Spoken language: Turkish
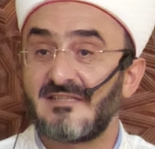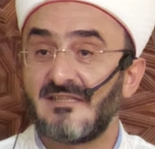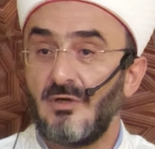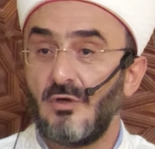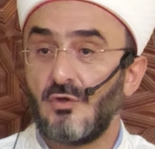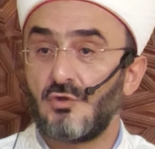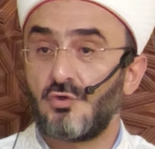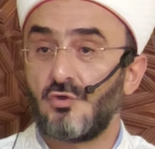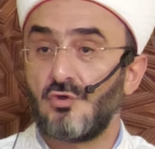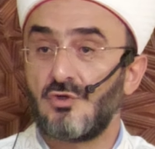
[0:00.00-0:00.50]

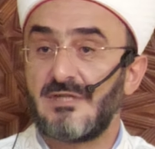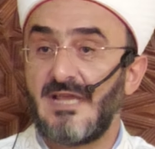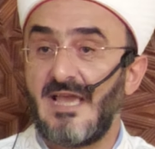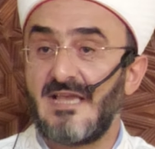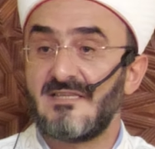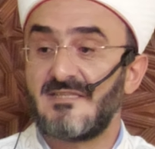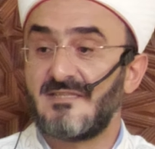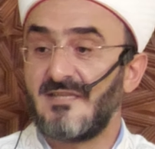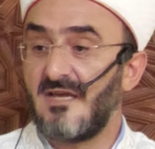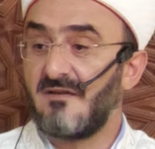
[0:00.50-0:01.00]
Biliyorsunuz
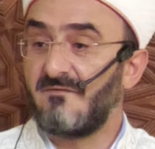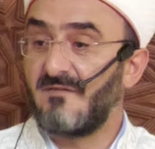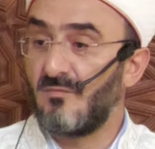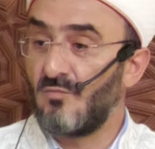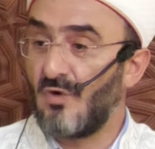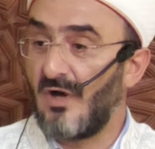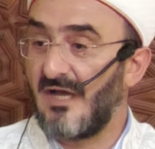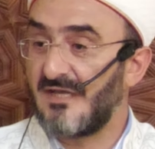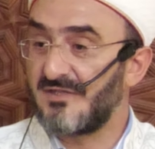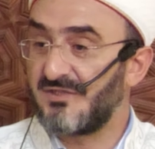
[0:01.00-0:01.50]
ensar ve
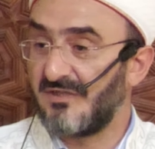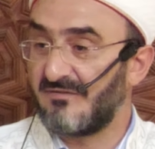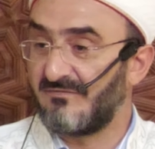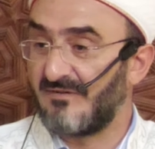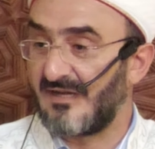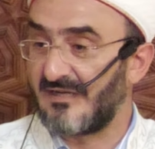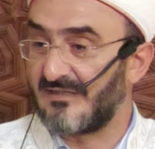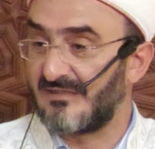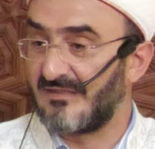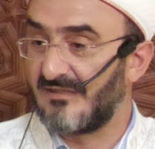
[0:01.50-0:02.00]
muhacir
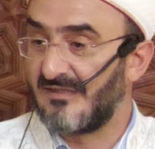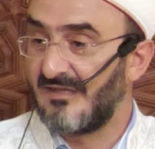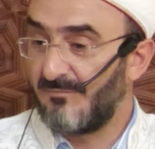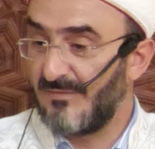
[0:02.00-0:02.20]
vardı.